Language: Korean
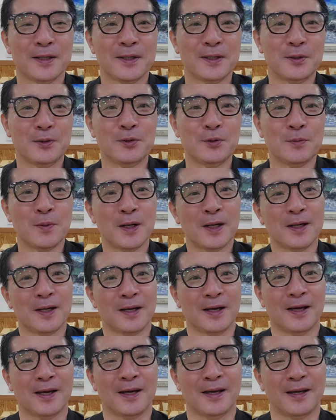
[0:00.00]
2주 만에
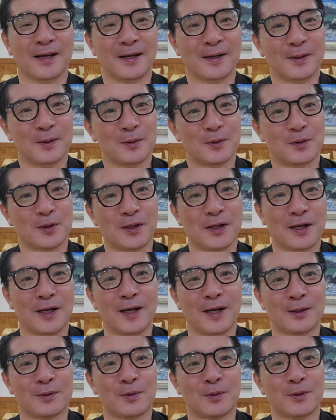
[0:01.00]

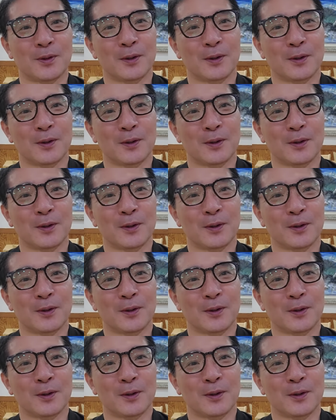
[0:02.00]
쫙